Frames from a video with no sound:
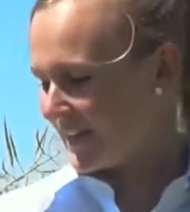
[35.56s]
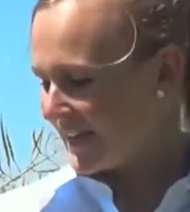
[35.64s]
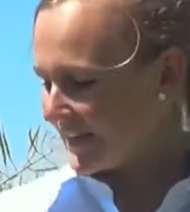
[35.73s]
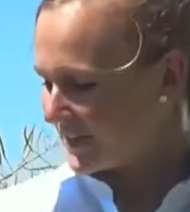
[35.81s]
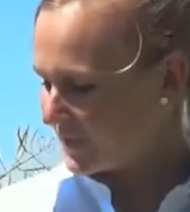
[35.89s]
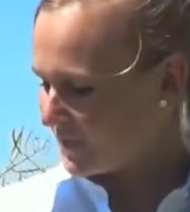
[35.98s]

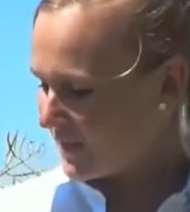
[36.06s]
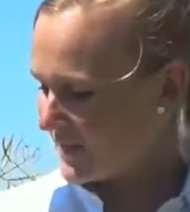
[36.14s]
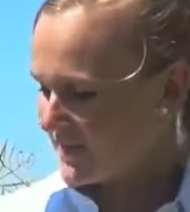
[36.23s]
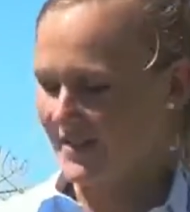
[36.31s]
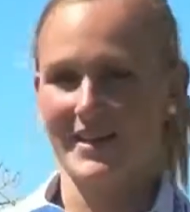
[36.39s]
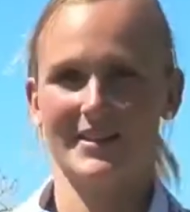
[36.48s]
nicht
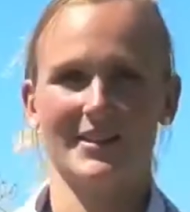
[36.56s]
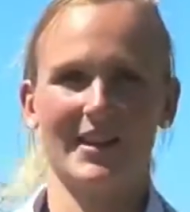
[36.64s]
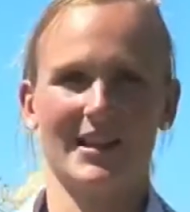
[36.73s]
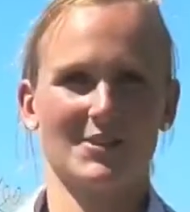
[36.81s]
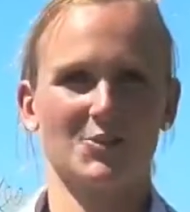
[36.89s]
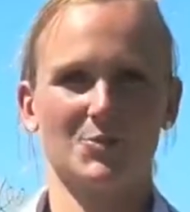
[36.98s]
nur
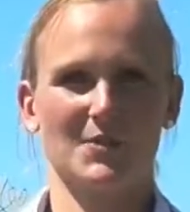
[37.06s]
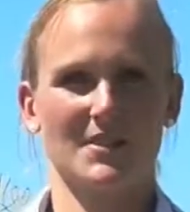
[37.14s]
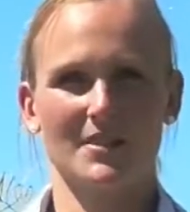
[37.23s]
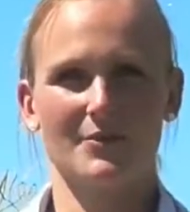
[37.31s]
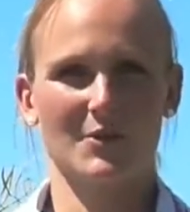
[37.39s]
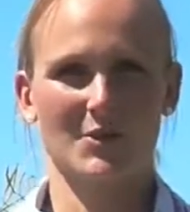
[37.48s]
seine
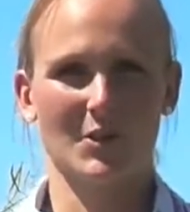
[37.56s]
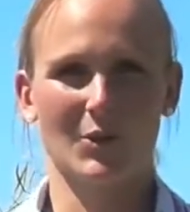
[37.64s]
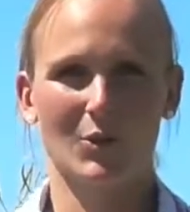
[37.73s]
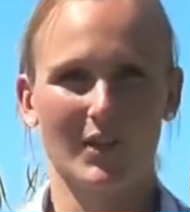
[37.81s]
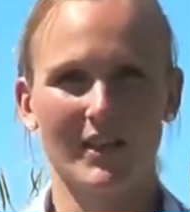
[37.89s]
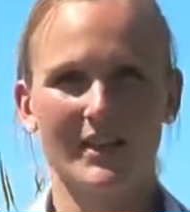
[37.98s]
rassenspezifische
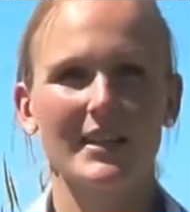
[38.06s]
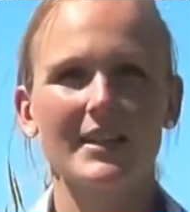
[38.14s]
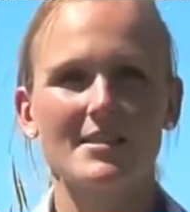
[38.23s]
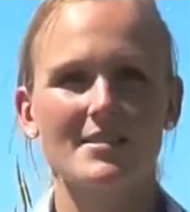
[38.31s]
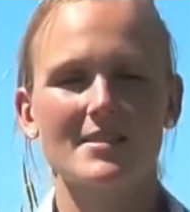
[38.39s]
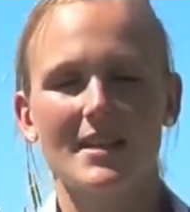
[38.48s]
kolonie
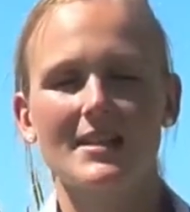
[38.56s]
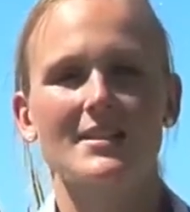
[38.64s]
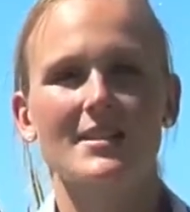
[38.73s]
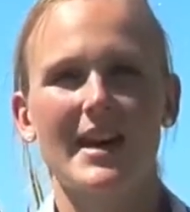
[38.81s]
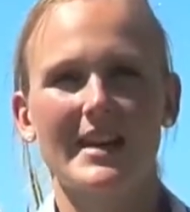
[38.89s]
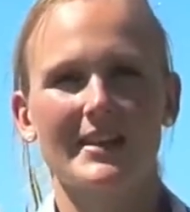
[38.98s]

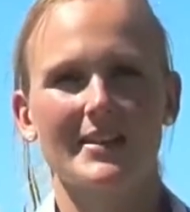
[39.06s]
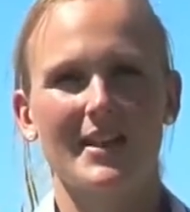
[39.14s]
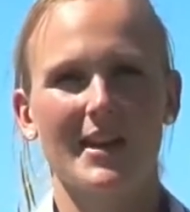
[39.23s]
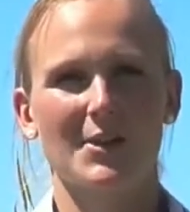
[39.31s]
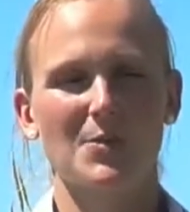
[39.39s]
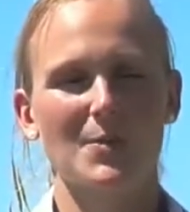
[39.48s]
zeichnen
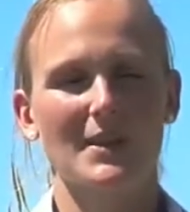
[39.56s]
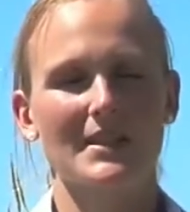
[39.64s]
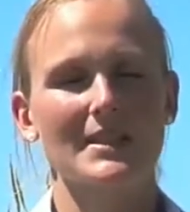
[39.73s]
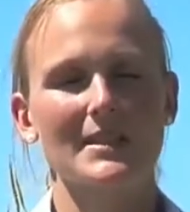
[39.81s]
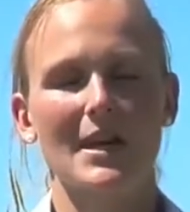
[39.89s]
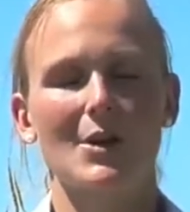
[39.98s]

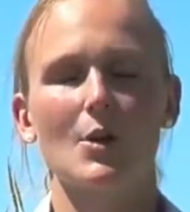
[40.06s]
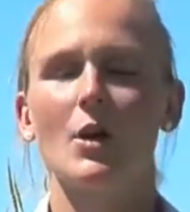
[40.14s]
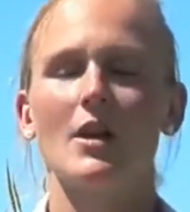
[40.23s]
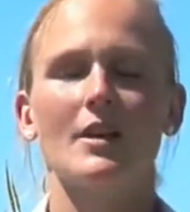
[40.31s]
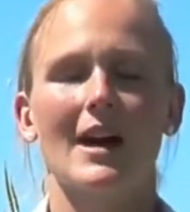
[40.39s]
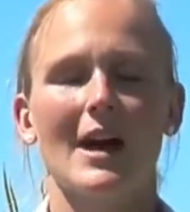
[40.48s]
Archimedes auch
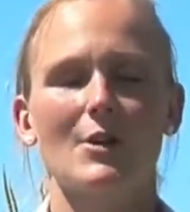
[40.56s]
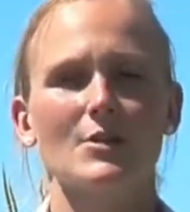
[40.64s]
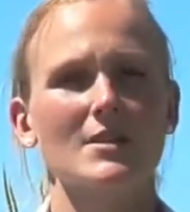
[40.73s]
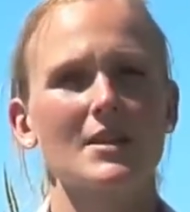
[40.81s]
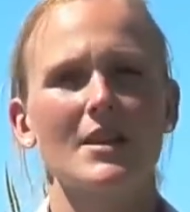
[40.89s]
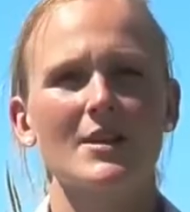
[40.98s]

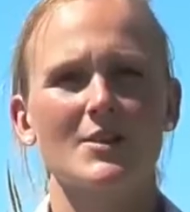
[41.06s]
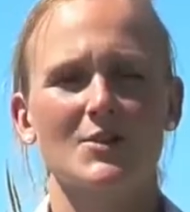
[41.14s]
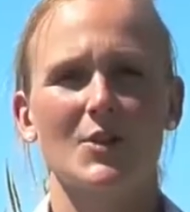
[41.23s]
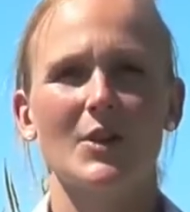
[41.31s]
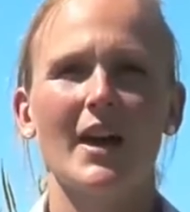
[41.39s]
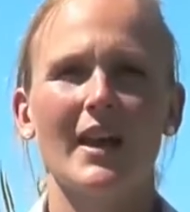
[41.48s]
aus,
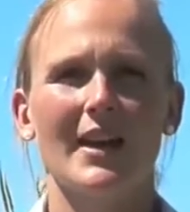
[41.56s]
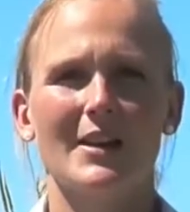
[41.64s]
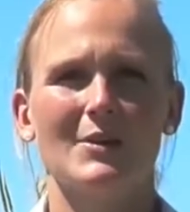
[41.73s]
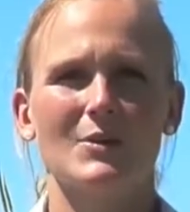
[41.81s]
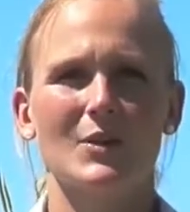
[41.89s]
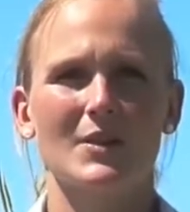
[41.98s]
sondern
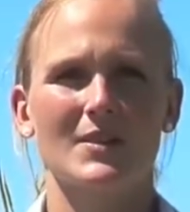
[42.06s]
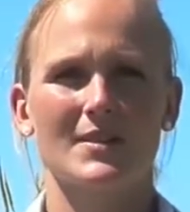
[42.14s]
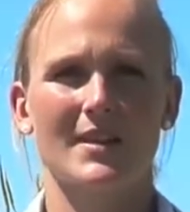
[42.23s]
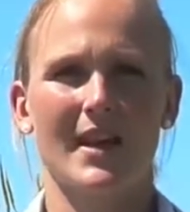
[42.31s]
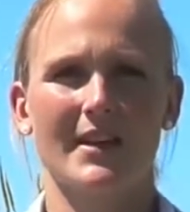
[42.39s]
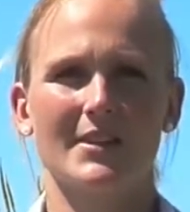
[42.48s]
auch
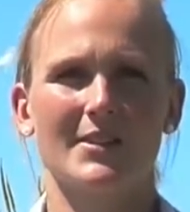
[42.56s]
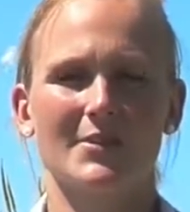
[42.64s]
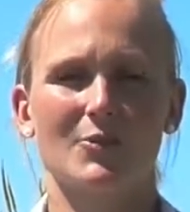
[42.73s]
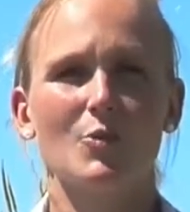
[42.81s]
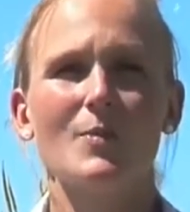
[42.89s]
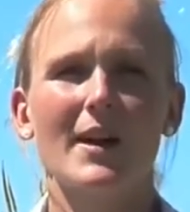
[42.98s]

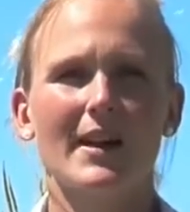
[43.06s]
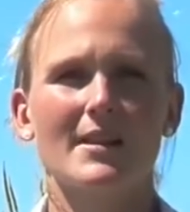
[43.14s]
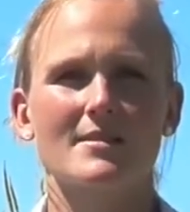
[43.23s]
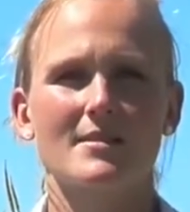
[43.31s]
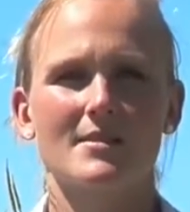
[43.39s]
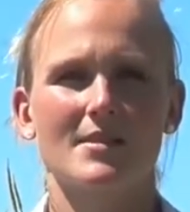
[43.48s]
seine
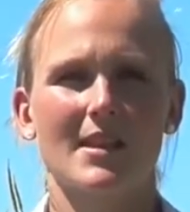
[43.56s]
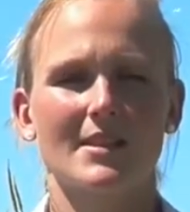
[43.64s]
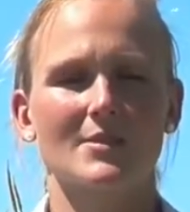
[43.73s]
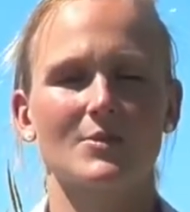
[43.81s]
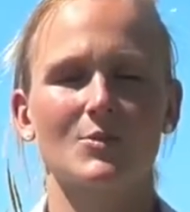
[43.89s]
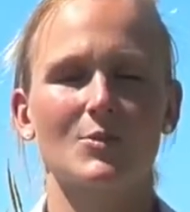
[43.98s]

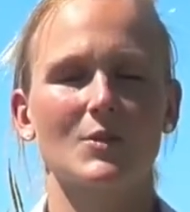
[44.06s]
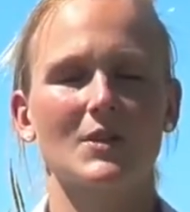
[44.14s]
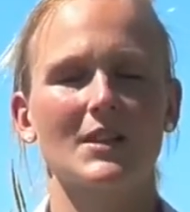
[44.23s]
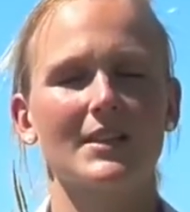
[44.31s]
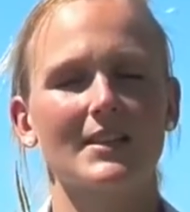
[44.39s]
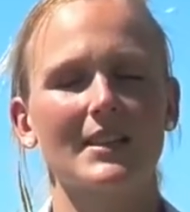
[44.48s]
Fummerresistenz durch
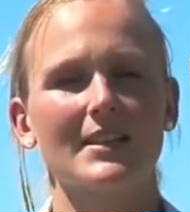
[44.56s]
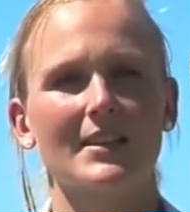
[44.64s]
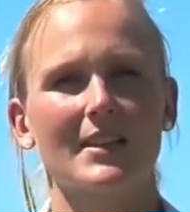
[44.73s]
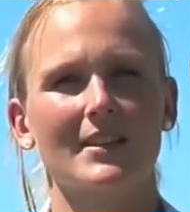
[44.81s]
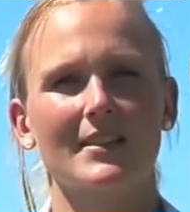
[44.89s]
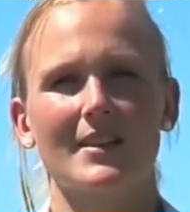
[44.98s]
die
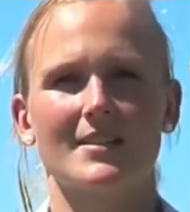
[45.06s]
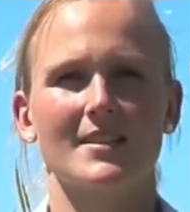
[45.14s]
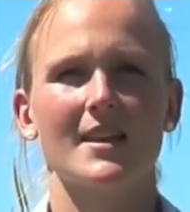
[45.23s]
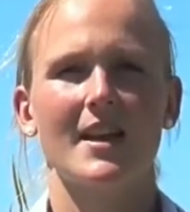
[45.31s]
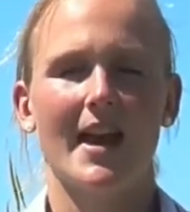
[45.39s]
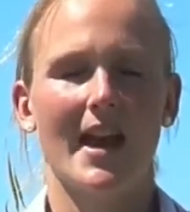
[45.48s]
Genetik
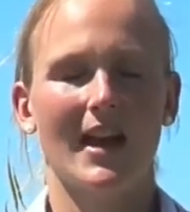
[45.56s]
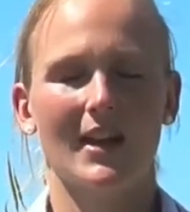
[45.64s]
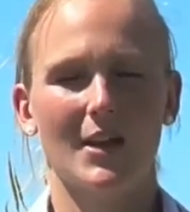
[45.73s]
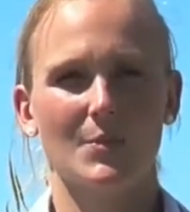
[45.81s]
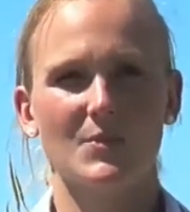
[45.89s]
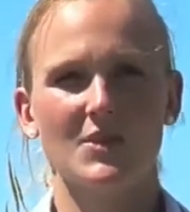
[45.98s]
des
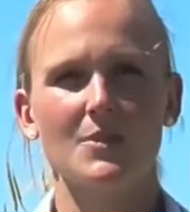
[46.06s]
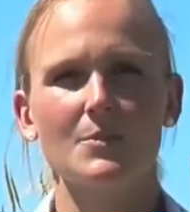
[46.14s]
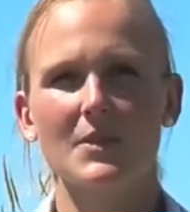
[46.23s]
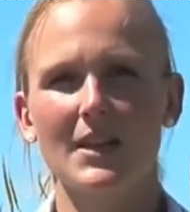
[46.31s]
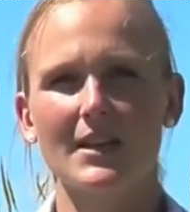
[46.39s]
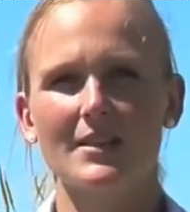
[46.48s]

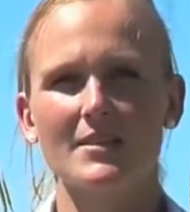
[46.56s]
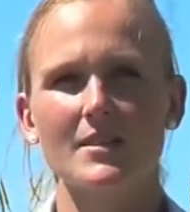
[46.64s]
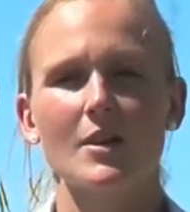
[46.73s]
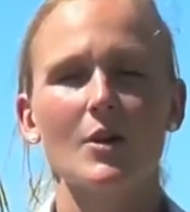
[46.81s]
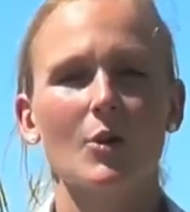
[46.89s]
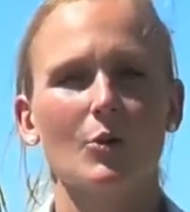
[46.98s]
RLM7-Gens
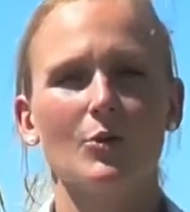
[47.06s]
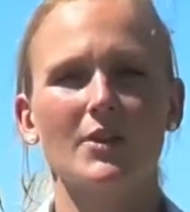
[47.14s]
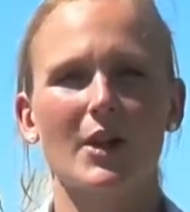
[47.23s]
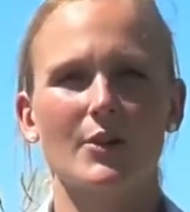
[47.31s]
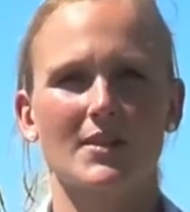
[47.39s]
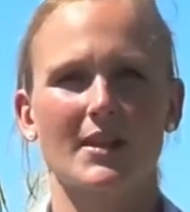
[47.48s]

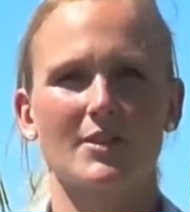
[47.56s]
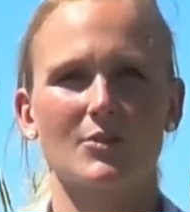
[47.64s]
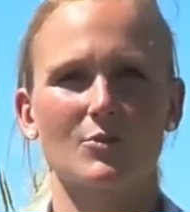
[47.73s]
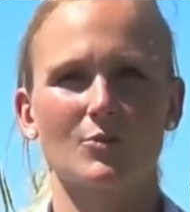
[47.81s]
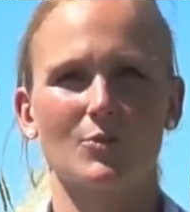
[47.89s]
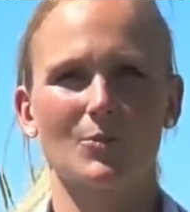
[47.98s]
und auch seine
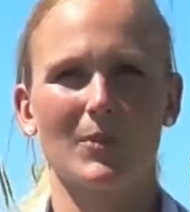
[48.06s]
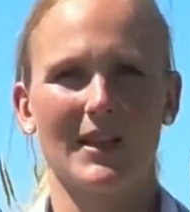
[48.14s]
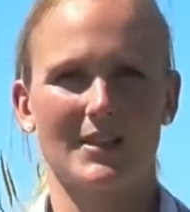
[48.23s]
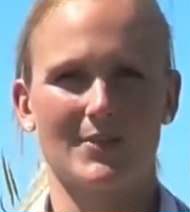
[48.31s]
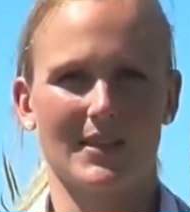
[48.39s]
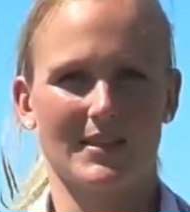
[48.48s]

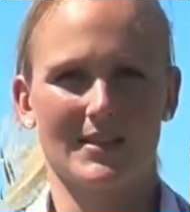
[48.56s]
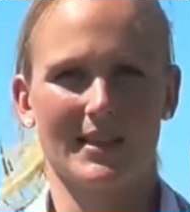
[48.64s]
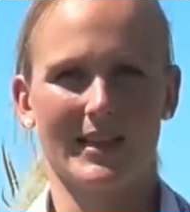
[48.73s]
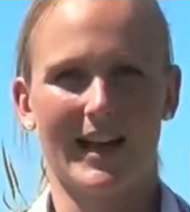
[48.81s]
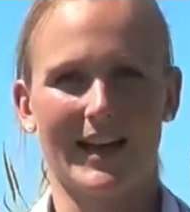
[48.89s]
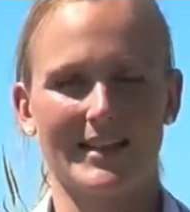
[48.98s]

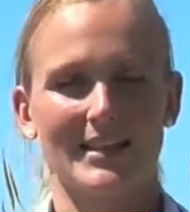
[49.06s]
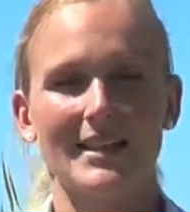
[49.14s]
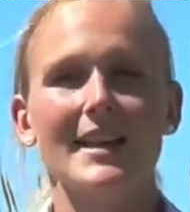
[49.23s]
Schotenplatzfestigkeit.